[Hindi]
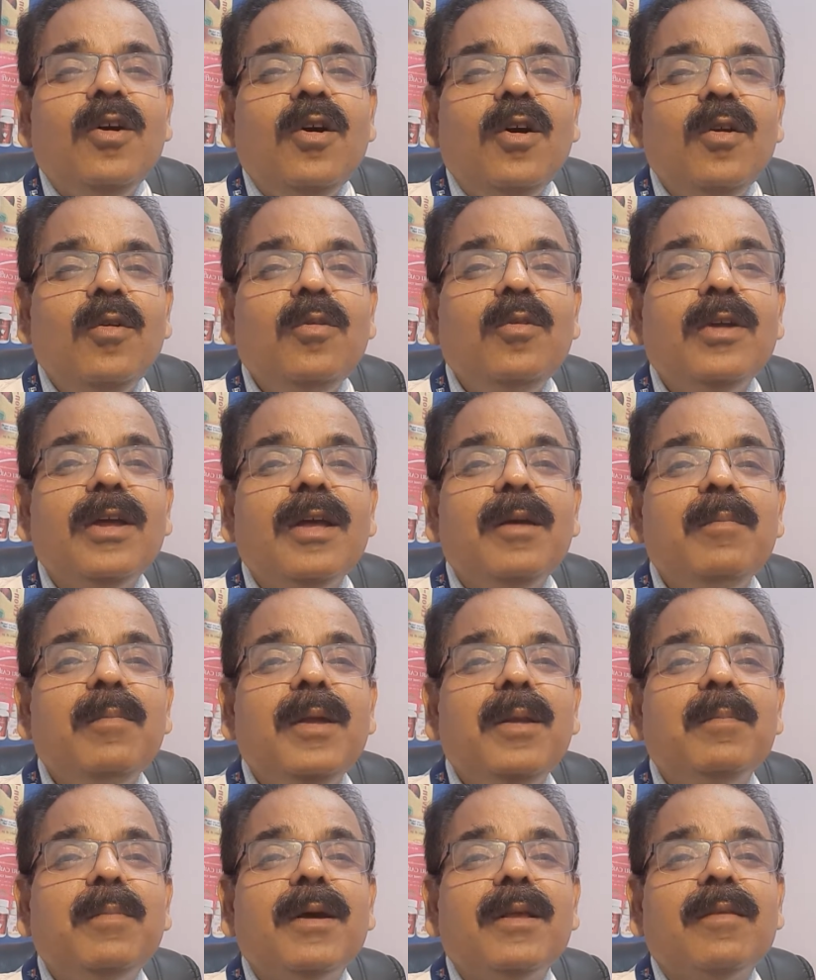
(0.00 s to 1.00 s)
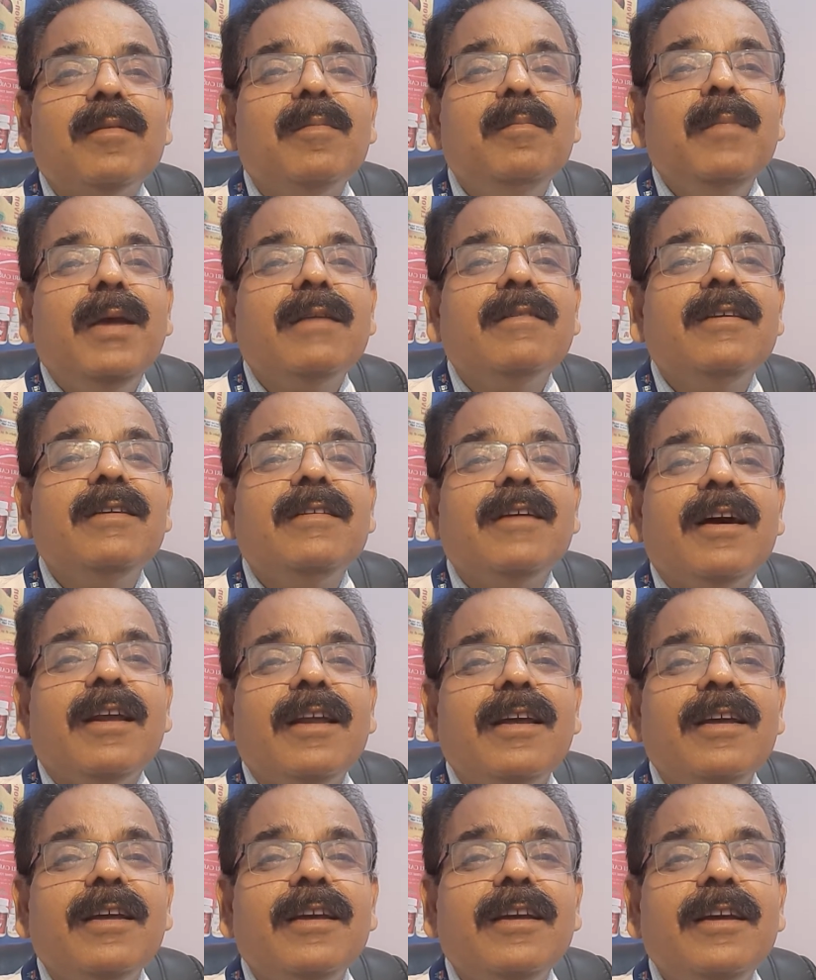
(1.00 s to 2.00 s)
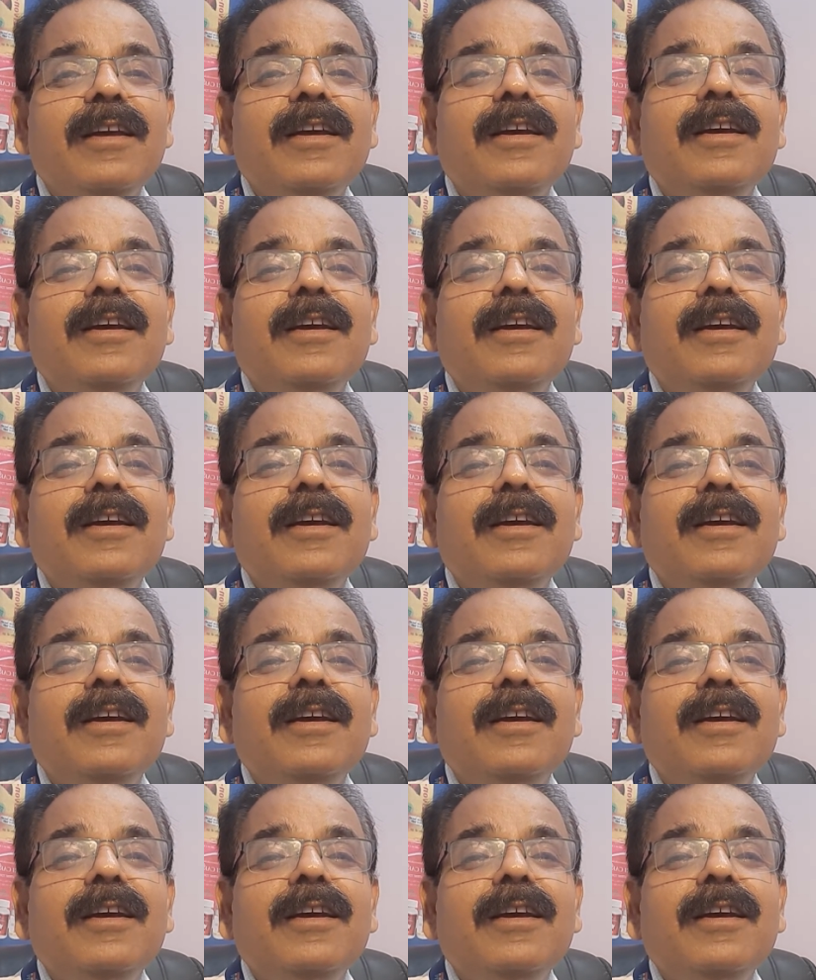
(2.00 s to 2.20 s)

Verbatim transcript: और उनके मेरे पास मैसेज आ रहे हैं